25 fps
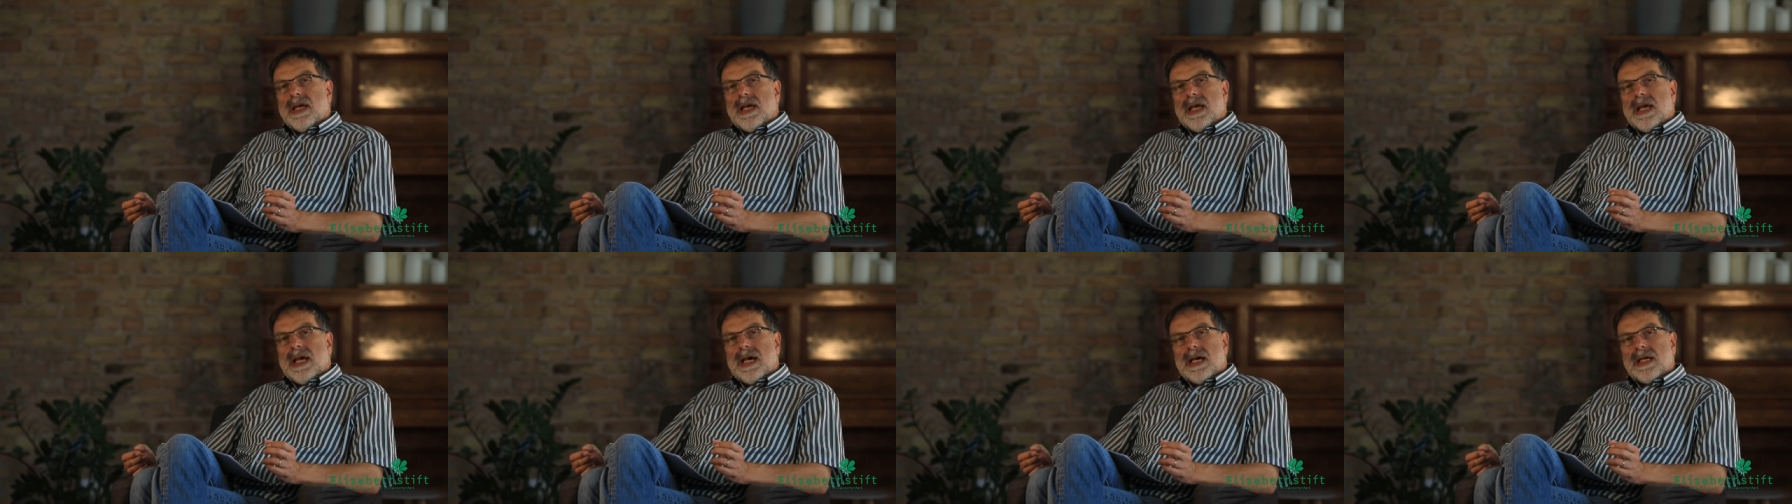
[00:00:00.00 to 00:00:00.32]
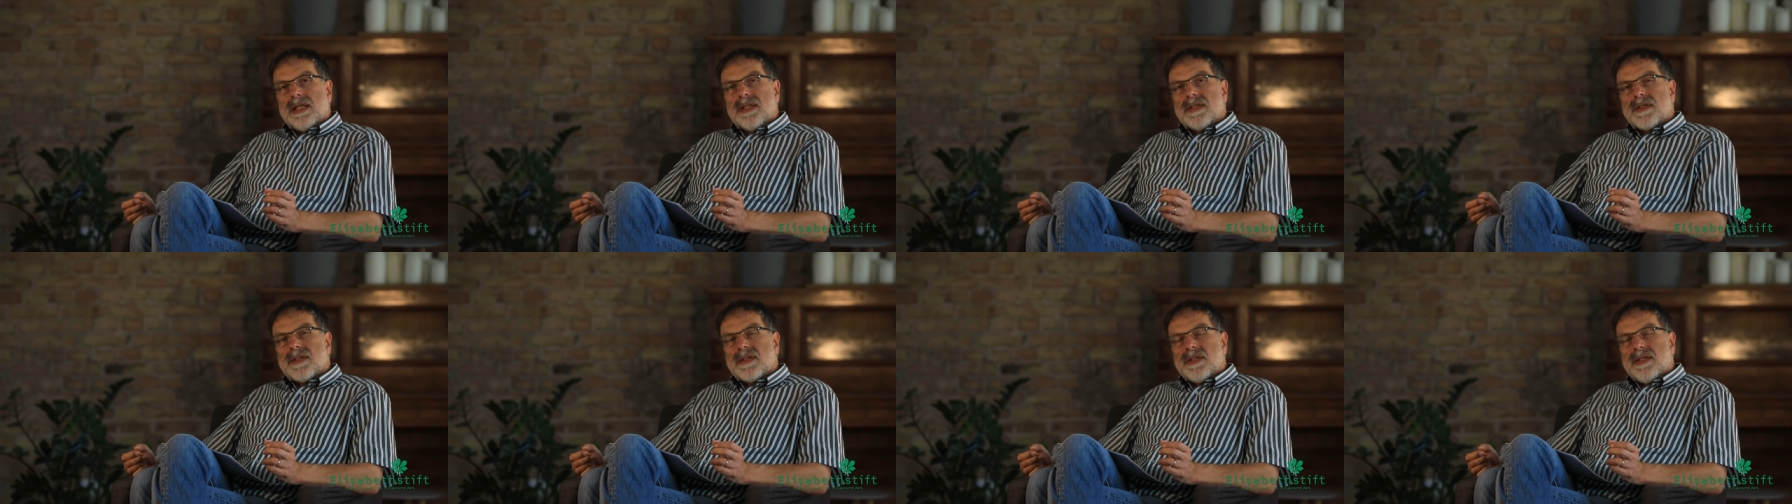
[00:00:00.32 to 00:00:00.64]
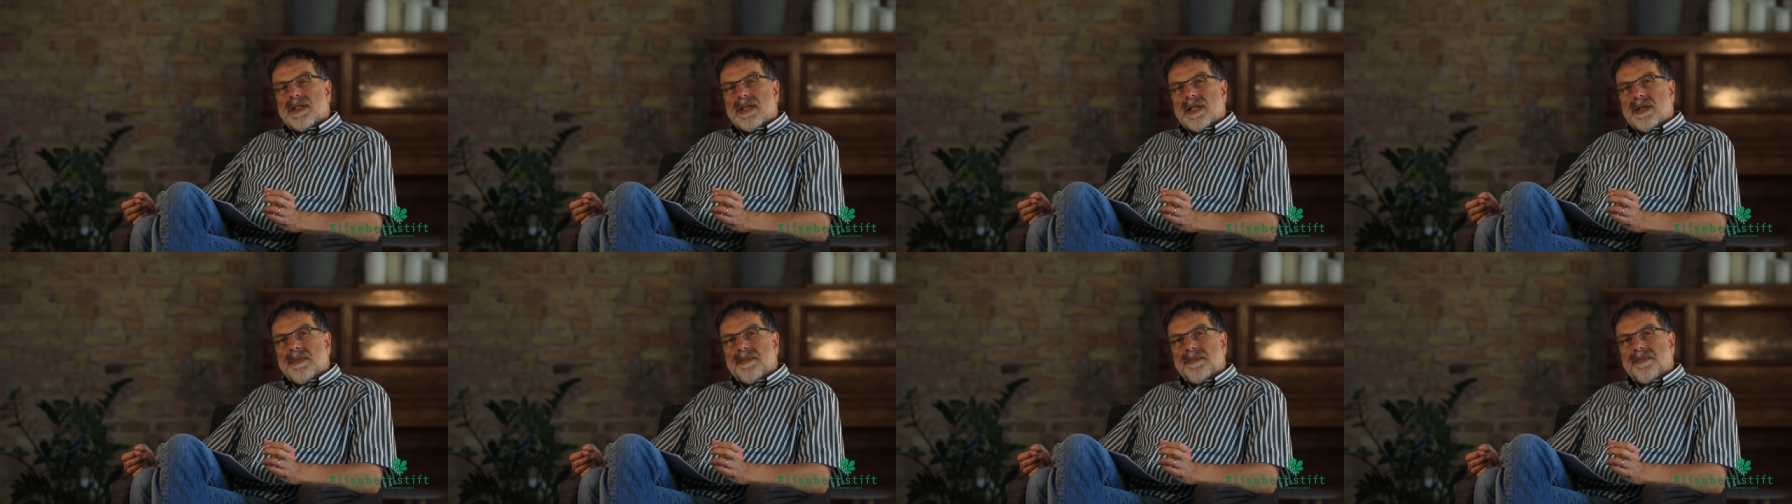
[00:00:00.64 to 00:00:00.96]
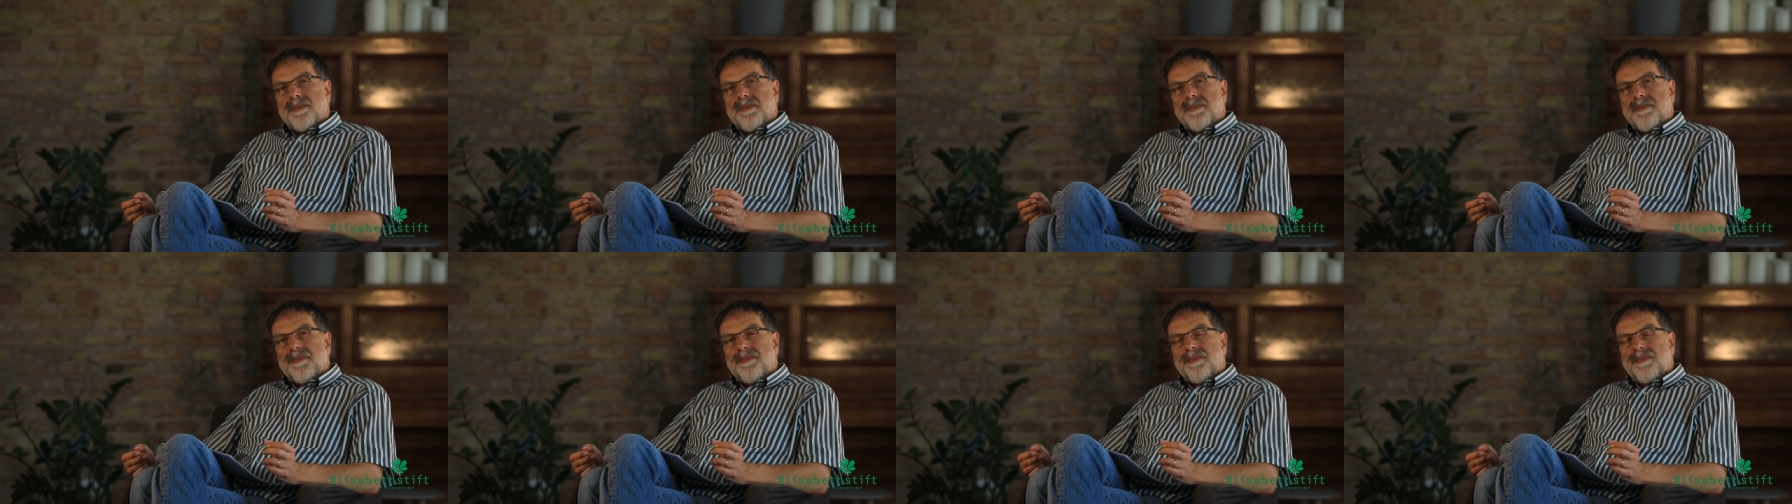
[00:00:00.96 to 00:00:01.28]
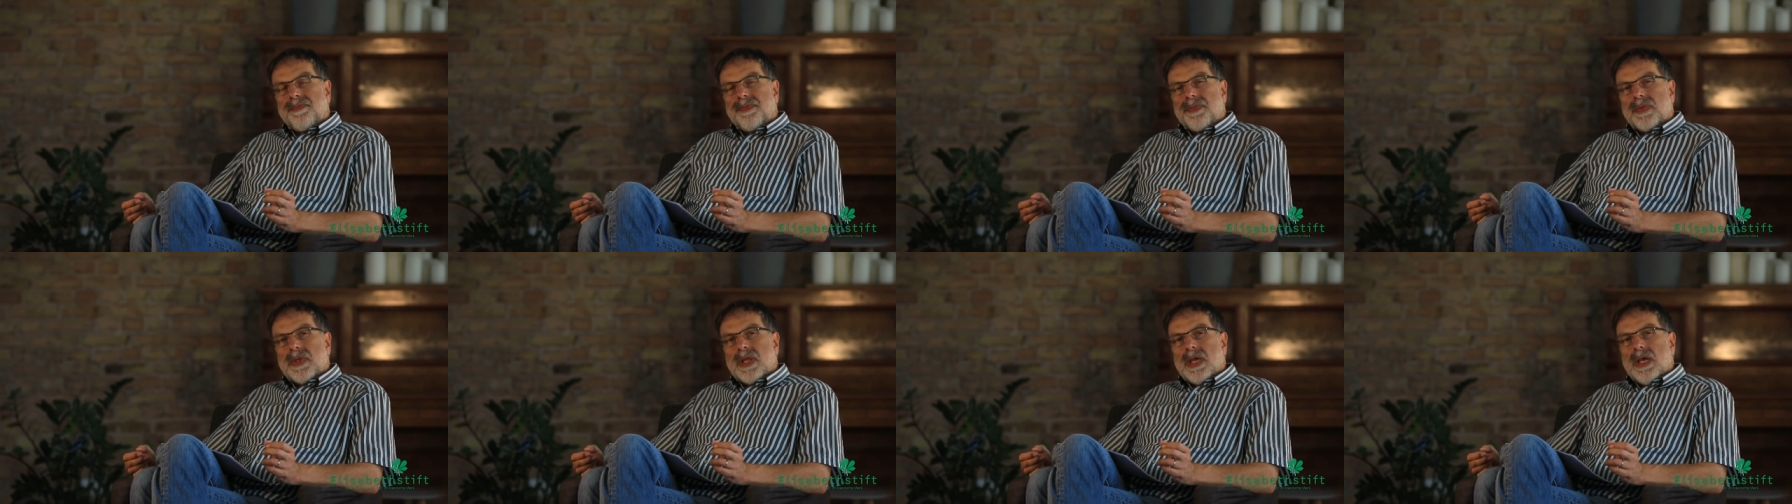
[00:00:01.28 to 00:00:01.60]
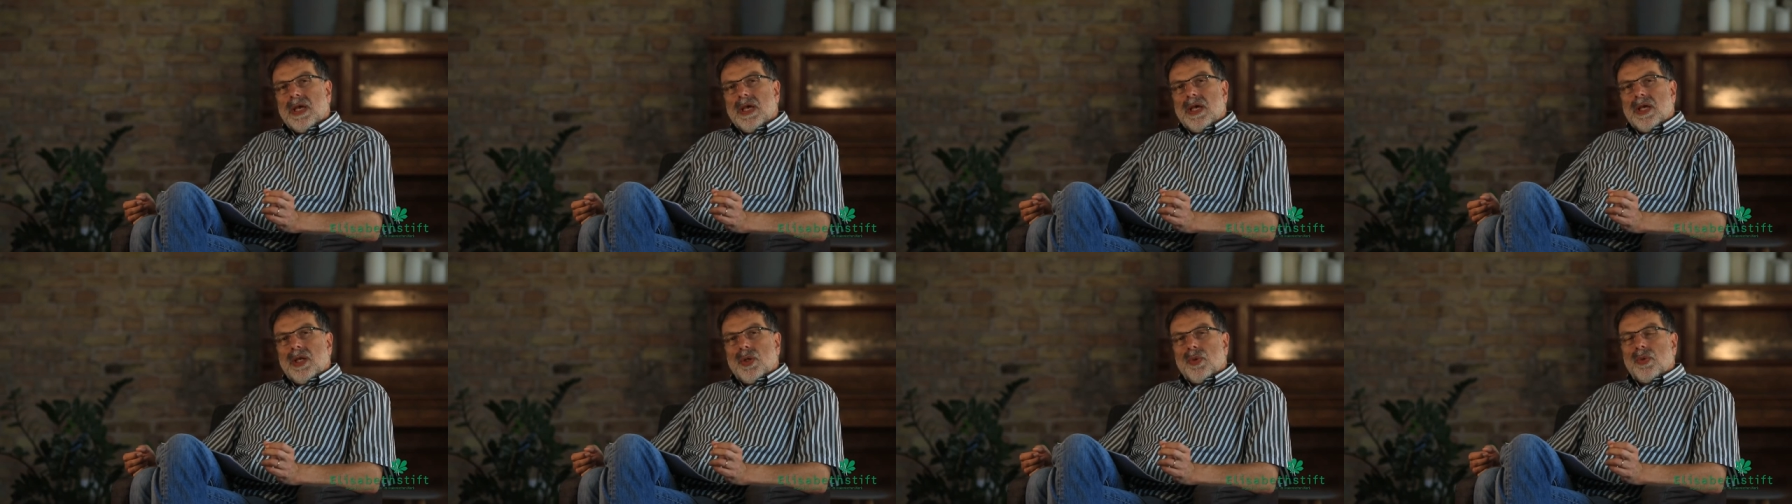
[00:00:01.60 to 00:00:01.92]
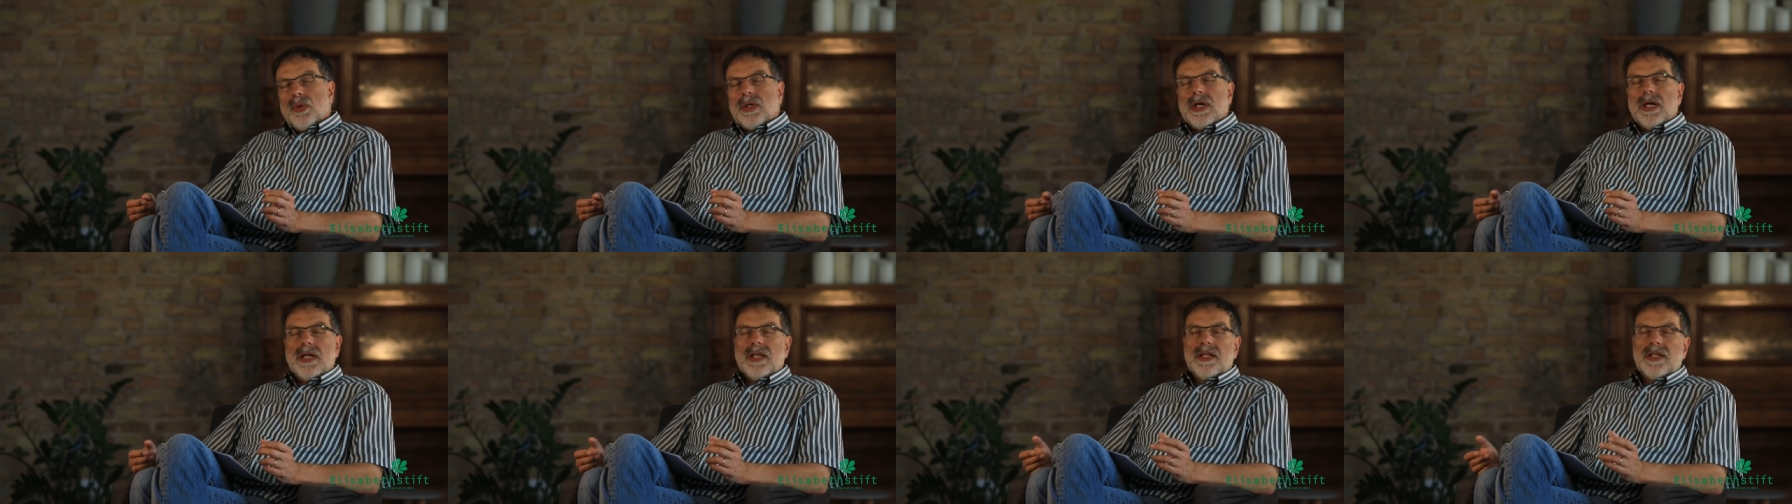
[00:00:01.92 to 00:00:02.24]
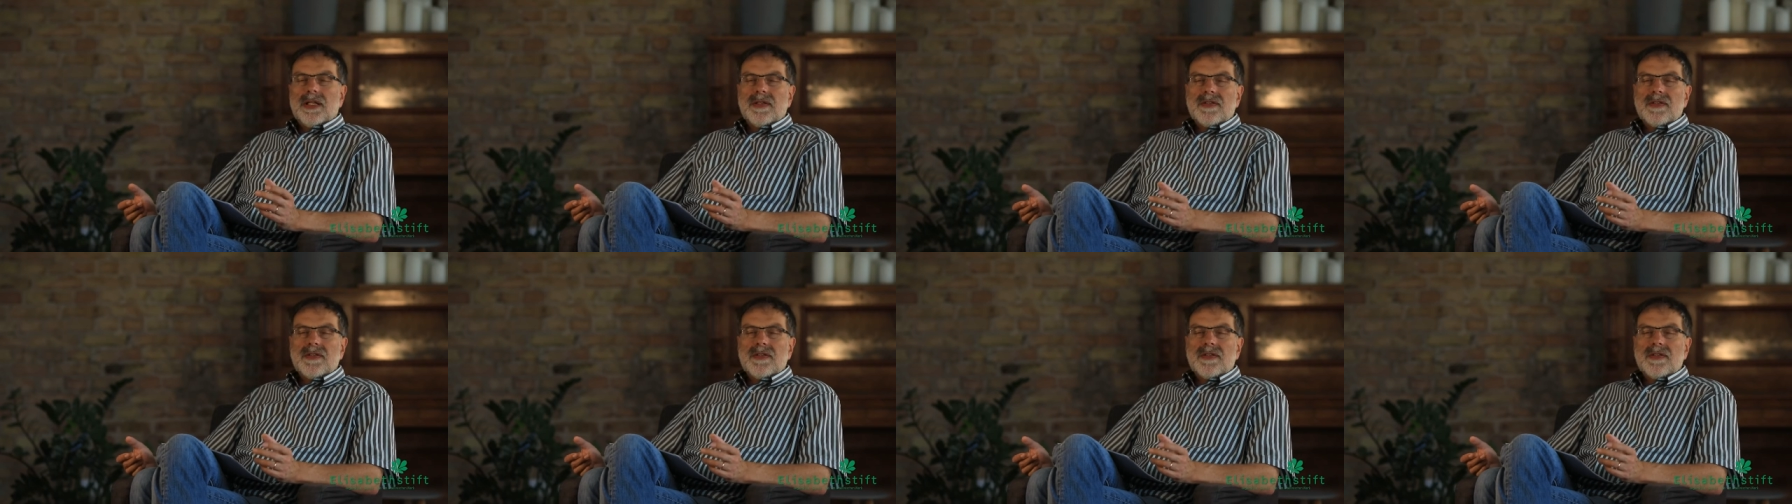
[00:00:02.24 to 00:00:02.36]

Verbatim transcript: ernst nehmen. Nun kann ich